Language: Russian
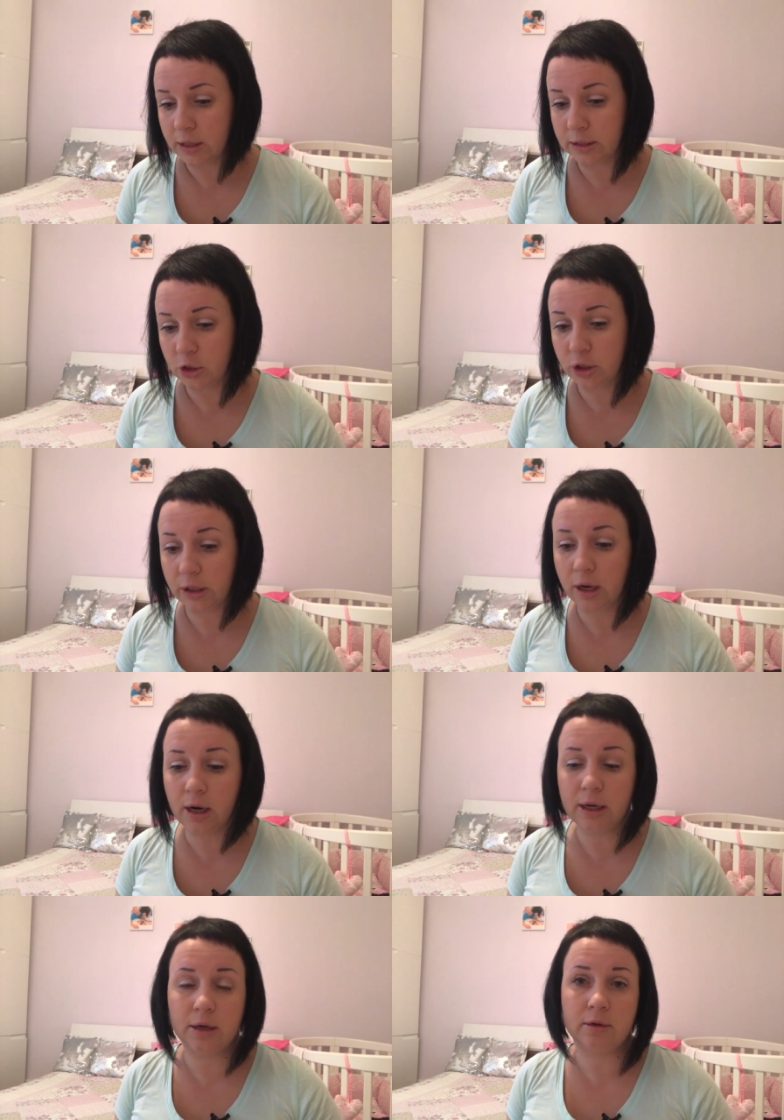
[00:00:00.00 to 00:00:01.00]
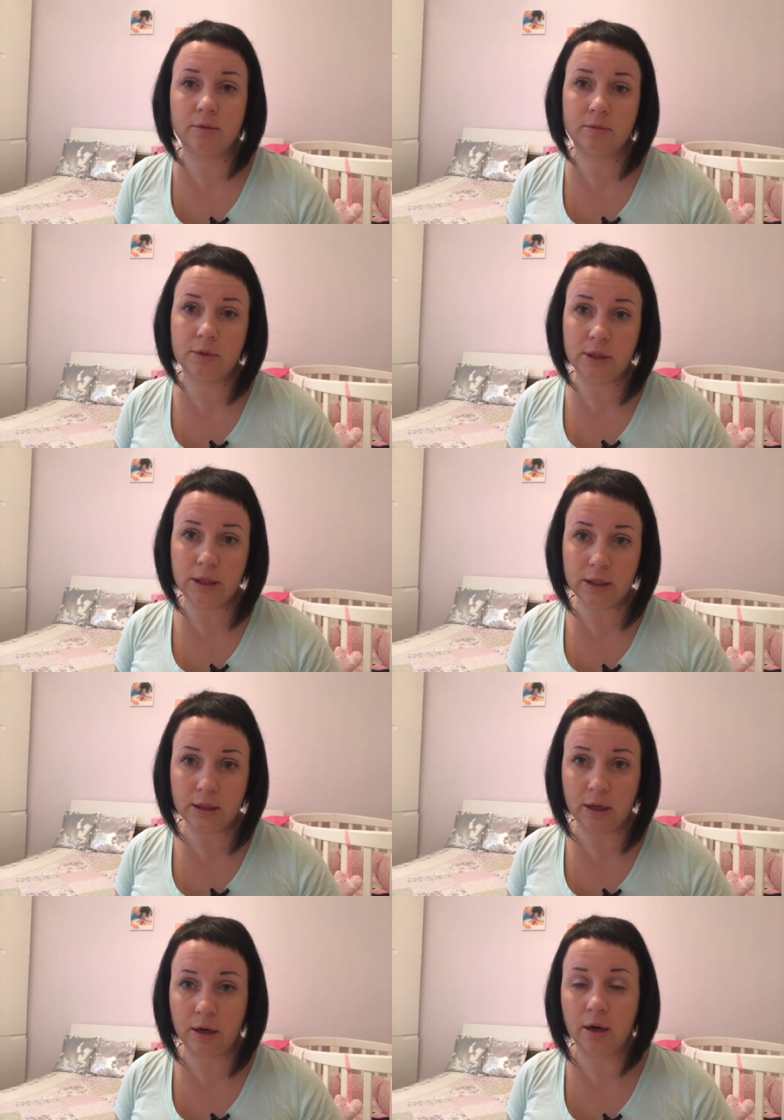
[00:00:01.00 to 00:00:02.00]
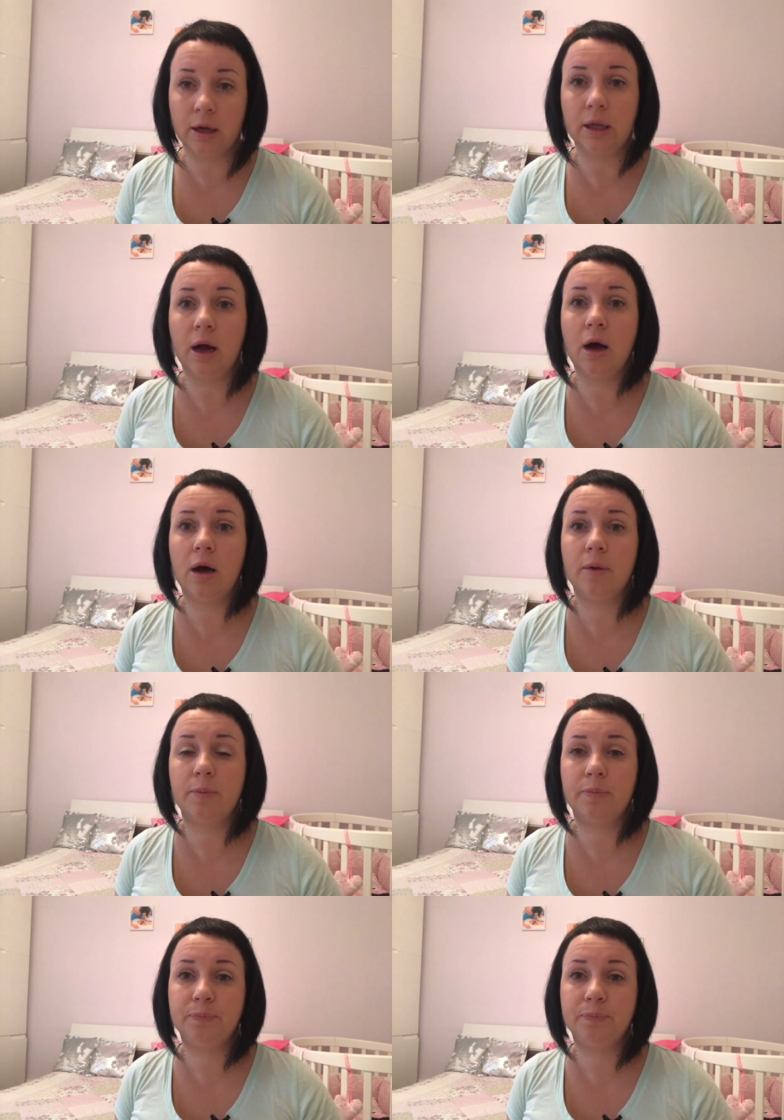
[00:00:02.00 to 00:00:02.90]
Значит, такая диета, она